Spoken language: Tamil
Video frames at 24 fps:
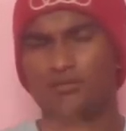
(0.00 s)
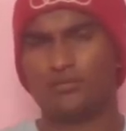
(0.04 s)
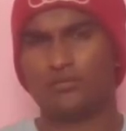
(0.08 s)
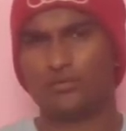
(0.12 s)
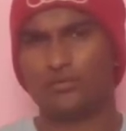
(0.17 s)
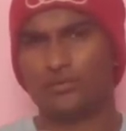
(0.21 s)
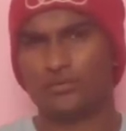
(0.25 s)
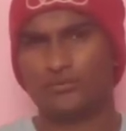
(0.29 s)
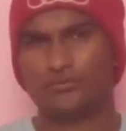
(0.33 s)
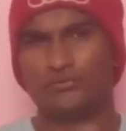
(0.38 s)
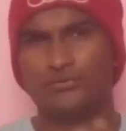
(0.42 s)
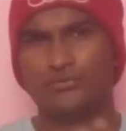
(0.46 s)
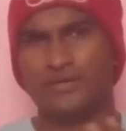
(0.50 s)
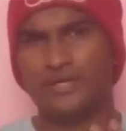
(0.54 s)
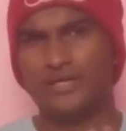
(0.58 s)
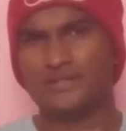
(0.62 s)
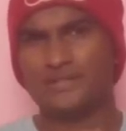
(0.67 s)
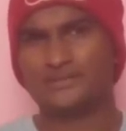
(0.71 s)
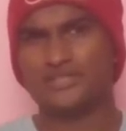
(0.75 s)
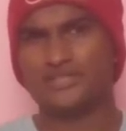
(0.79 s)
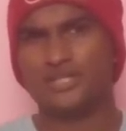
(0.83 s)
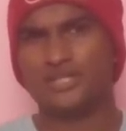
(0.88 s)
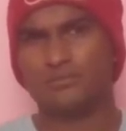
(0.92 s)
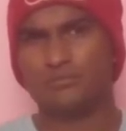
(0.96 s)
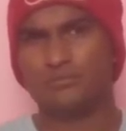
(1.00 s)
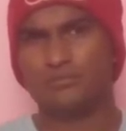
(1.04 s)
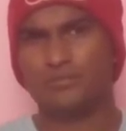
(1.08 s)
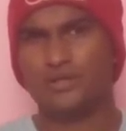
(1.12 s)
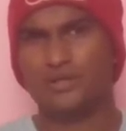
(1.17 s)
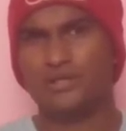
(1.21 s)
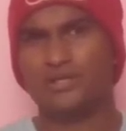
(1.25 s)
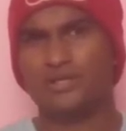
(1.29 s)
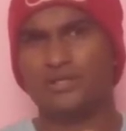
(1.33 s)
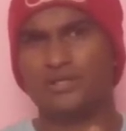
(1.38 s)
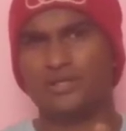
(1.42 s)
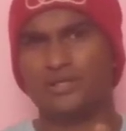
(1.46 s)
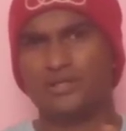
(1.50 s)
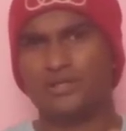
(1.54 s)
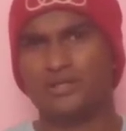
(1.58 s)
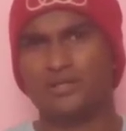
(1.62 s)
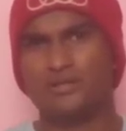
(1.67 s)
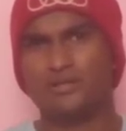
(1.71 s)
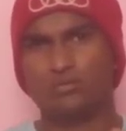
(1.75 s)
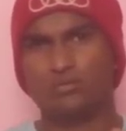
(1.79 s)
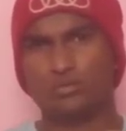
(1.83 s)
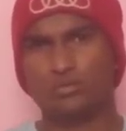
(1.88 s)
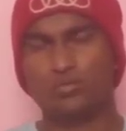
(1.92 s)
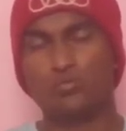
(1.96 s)
ஒரு ஃபேக் ஜாப் மாதிரி நல்லா
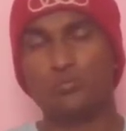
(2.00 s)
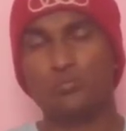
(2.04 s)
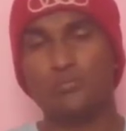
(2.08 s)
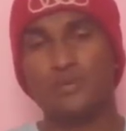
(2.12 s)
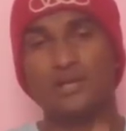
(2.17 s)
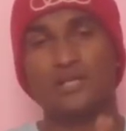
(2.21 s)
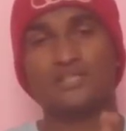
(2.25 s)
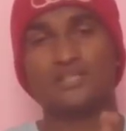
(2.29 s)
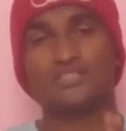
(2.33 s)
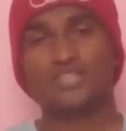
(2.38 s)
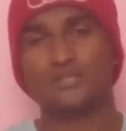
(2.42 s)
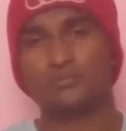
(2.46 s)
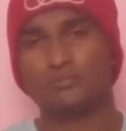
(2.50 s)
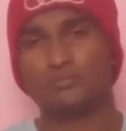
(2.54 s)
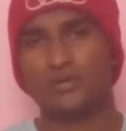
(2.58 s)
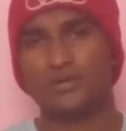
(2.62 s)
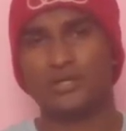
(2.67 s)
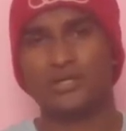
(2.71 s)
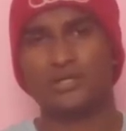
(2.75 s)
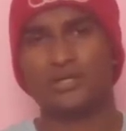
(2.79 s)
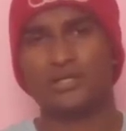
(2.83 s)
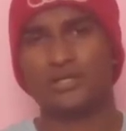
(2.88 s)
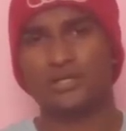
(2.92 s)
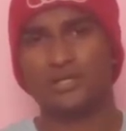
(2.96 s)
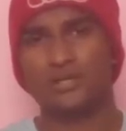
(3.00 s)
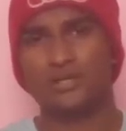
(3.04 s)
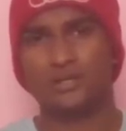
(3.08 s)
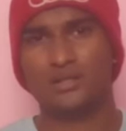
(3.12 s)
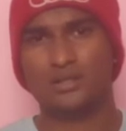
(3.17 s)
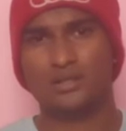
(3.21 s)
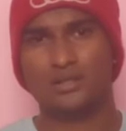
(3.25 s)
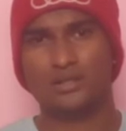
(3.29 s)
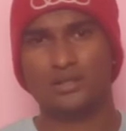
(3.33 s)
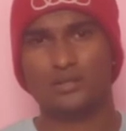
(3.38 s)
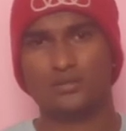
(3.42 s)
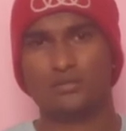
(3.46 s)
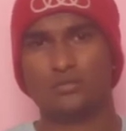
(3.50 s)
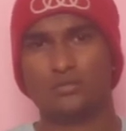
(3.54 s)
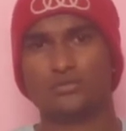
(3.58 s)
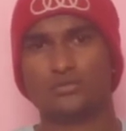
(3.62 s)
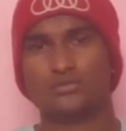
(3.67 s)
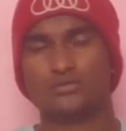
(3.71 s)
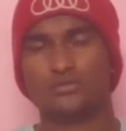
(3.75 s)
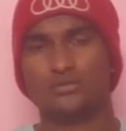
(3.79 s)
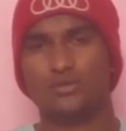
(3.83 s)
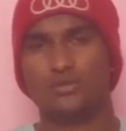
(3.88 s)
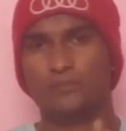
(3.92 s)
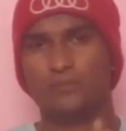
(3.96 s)
ஒரு உண்மையான ஜாப் மாதிரி நல்லா
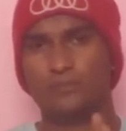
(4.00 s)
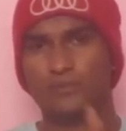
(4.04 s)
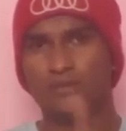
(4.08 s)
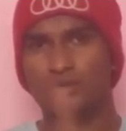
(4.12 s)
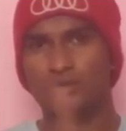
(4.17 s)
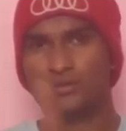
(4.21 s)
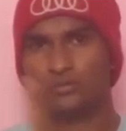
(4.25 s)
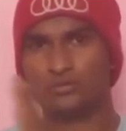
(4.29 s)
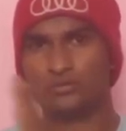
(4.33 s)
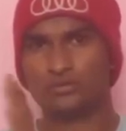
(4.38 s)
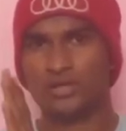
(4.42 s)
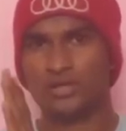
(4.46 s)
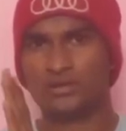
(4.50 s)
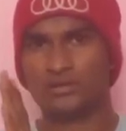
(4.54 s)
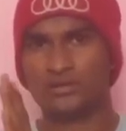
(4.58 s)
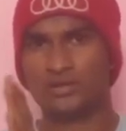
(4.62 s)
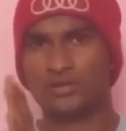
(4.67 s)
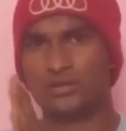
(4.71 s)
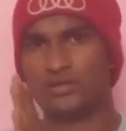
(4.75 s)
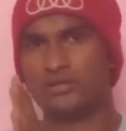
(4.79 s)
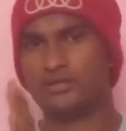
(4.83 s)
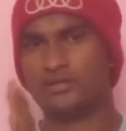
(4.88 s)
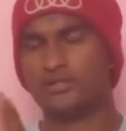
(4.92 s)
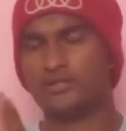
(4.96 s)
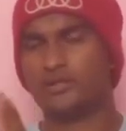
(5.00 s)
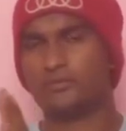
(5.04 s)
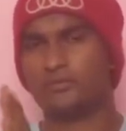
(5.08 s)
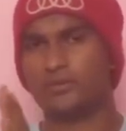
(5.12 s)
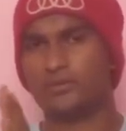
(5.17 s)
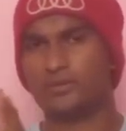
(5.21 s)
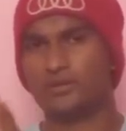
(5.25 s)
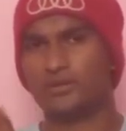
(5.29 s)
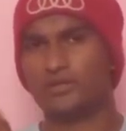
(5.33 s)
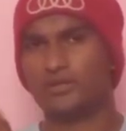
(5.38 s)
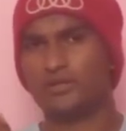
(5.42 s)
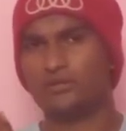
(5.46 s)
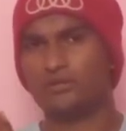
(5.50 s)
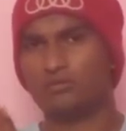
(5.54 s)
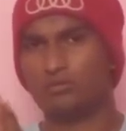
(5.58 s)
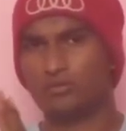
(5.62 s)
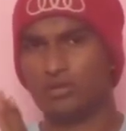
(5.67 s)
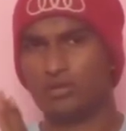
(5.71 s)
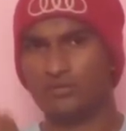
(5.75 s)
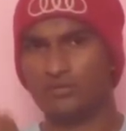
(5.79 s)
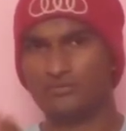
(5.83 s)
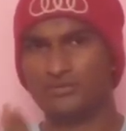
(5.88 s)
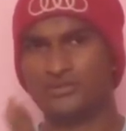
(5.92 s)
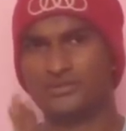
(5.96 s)
கொஞ்சம் அப்படியே கொஞ்சம் அத்தாரிட்டி எப்படின்னா ஒரு
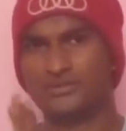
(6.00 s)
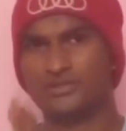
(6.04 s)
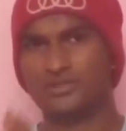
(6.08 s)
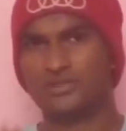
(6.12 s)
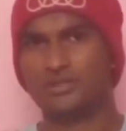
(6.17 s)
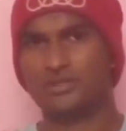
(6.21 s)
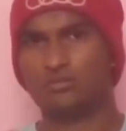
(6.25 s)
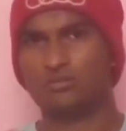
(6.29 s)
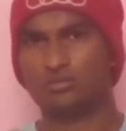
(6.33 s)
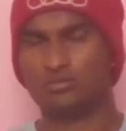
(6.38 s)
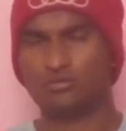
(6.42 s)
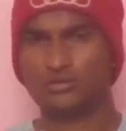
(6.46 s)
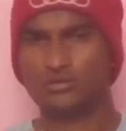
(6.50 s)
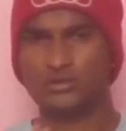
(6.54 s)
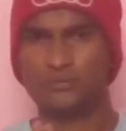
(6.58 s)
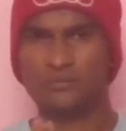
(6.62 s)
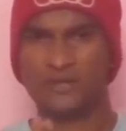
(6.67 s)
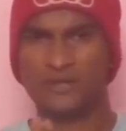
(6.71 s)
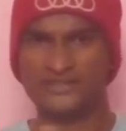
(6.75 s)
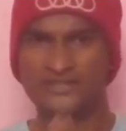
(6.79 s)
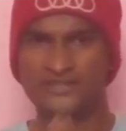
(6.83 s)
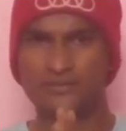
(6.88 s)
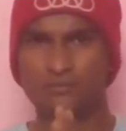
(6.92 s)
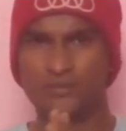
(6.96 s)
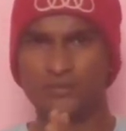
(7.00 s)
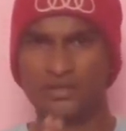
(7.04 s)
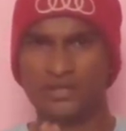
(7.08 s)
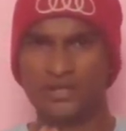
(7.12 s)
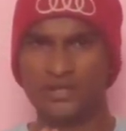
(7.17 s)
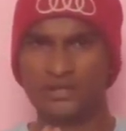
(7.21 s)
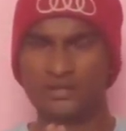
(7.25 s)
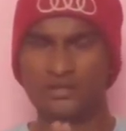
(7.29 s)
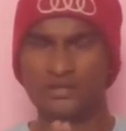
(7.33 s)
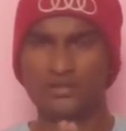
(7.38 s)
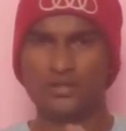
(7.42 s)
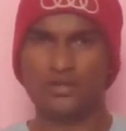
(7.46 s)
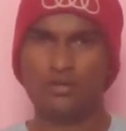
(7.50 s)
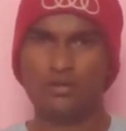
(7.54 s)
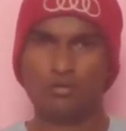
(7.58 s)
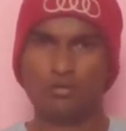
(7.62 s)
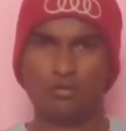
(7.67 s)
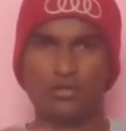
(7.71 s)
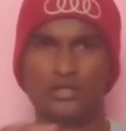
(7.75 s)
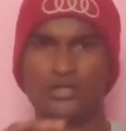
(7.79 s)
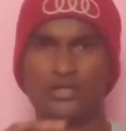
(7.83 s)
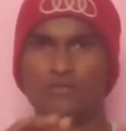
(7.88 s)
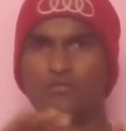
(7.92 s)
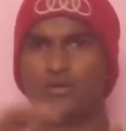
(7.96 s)
ஆஃபிஷியலாக அவங்க வந்து மென்ஷன் பண்ணி
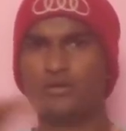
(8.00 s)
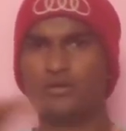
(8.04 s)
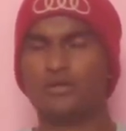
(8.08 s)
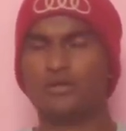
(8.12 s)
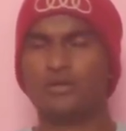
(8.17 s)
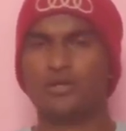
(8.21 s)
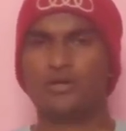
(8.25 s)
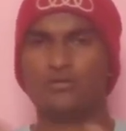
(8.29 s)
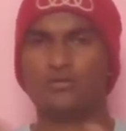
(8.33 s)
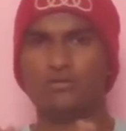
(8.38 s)
உங்களுக்கு இவ்வளோ தரோம்